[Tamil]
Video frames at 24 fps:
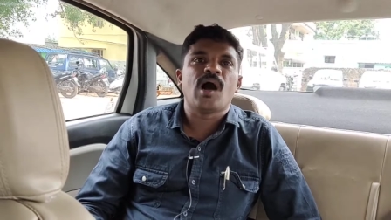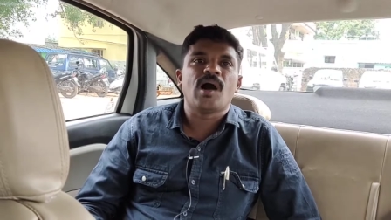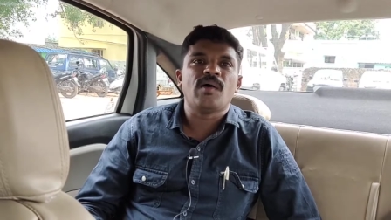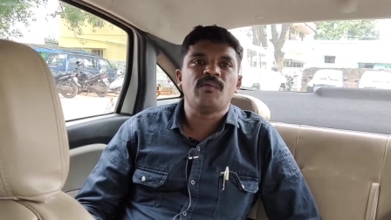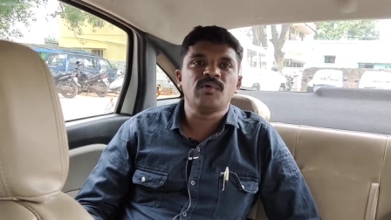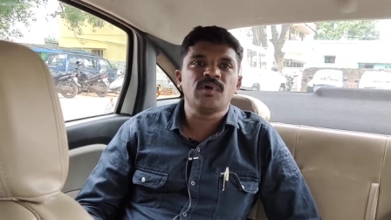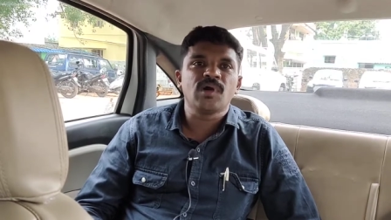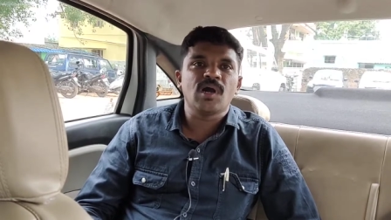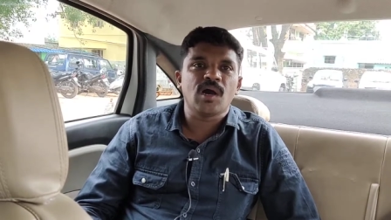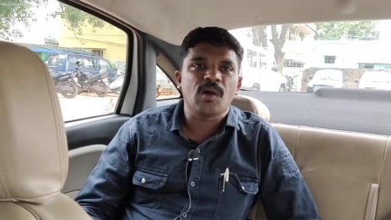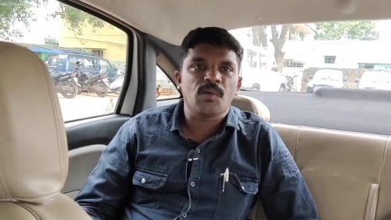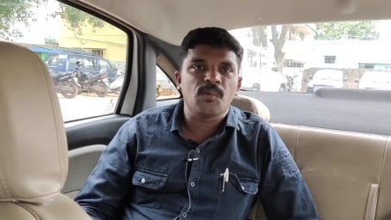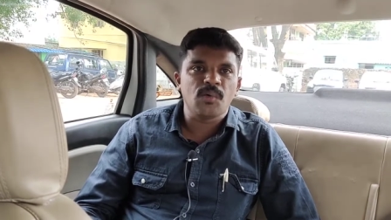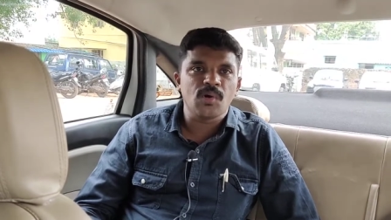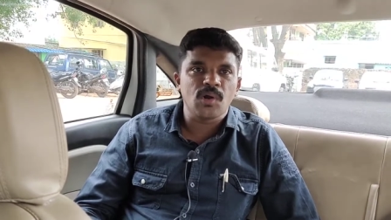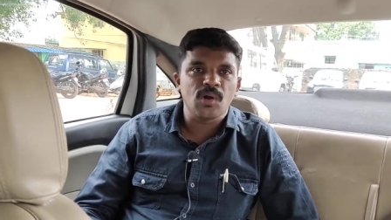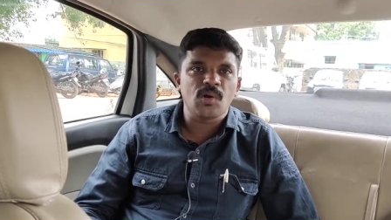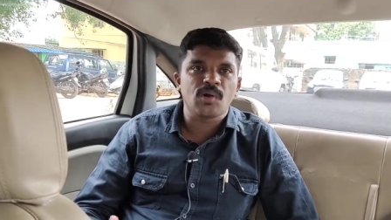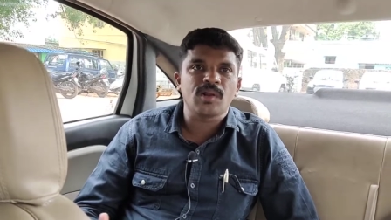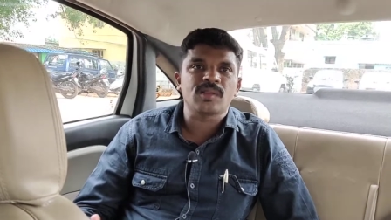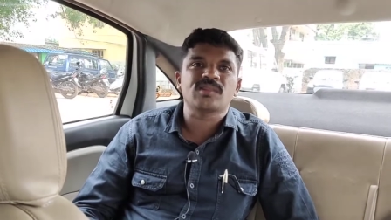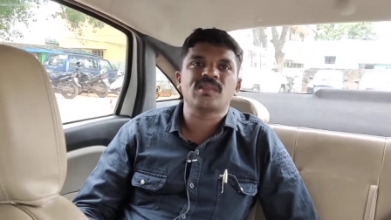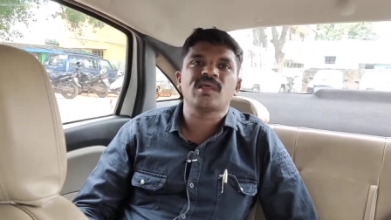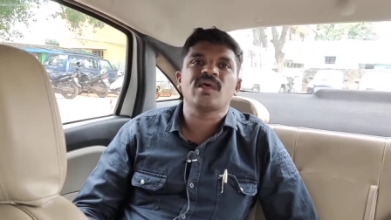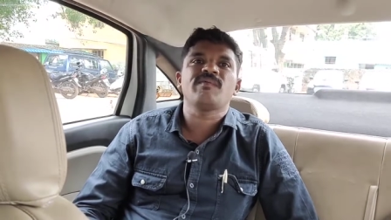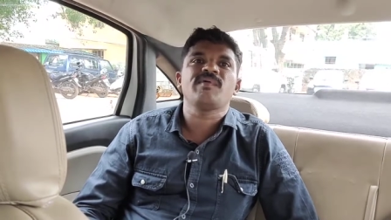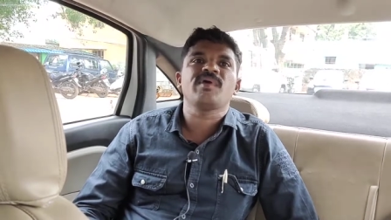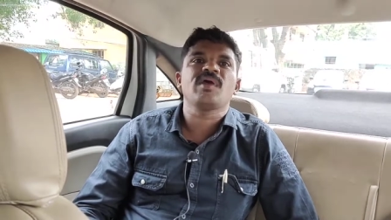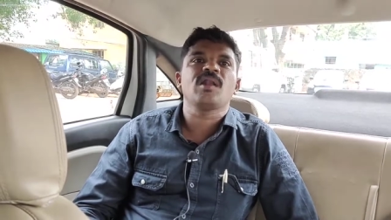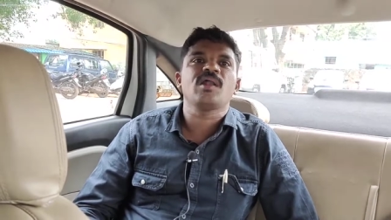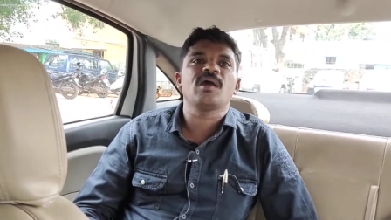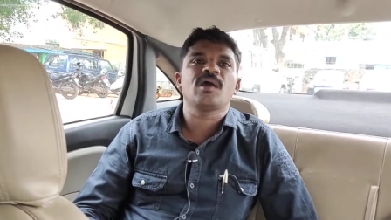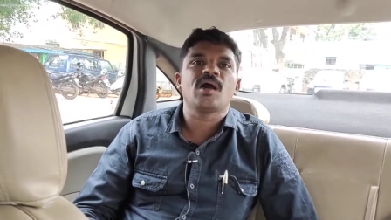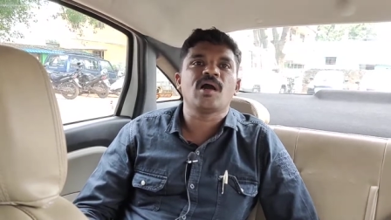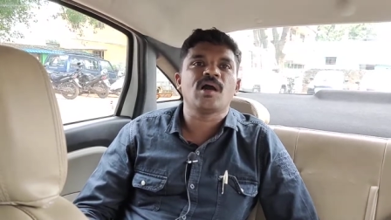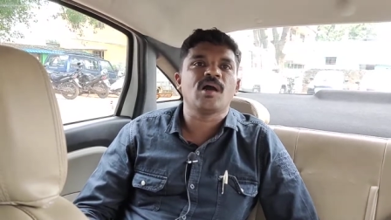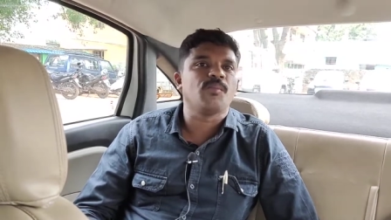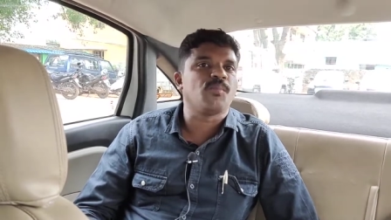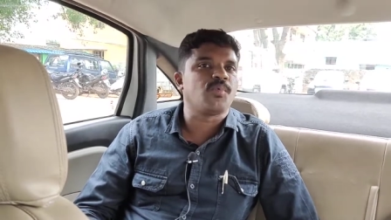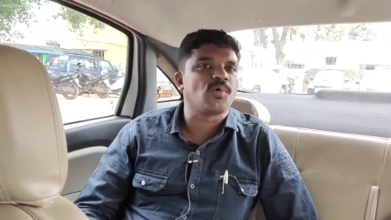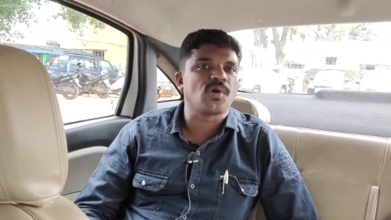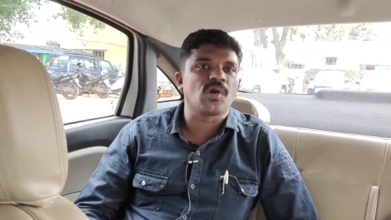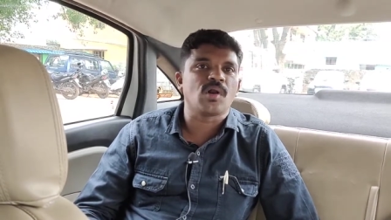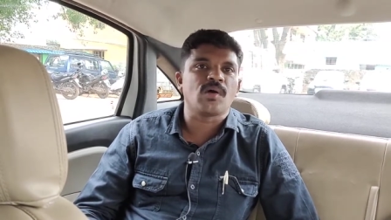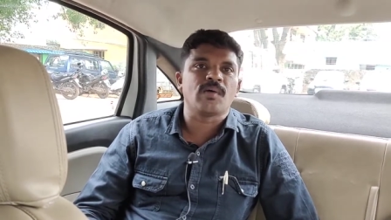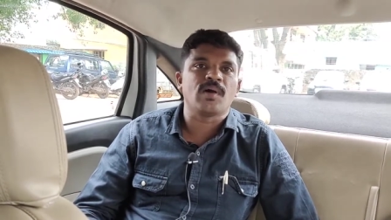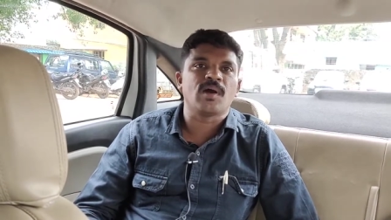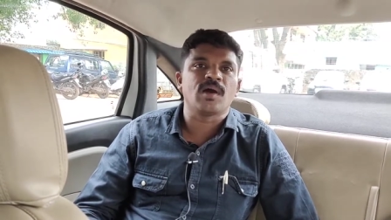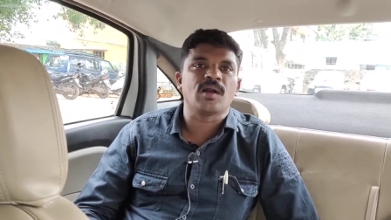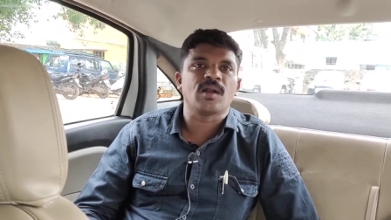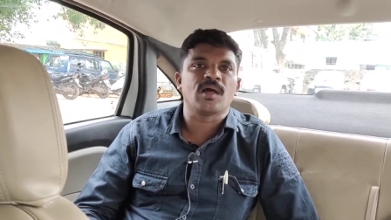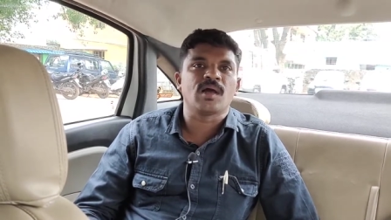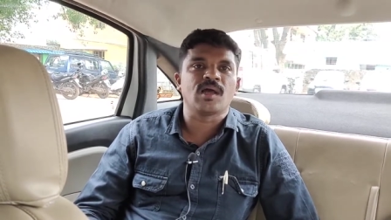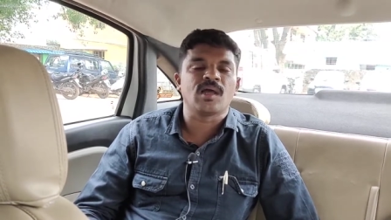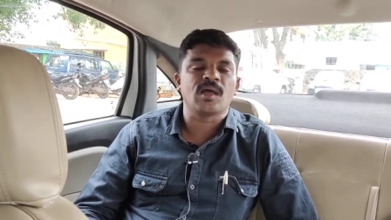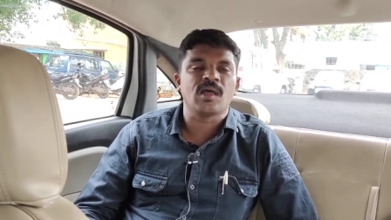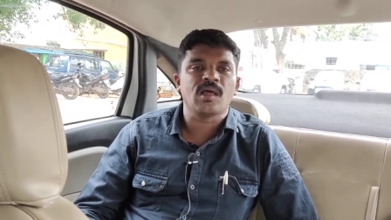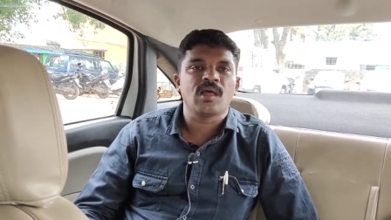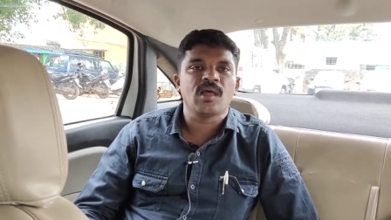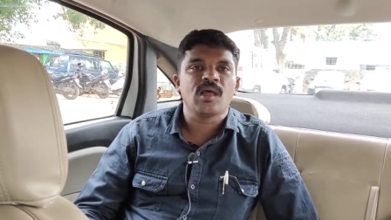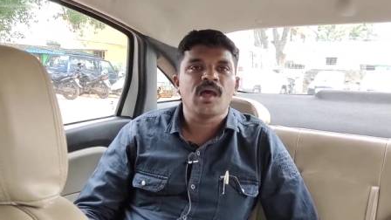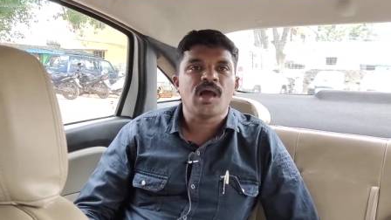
அவங்க அவங்களோட தேவைகளுக்காக பொருளை வாங்கினாங்க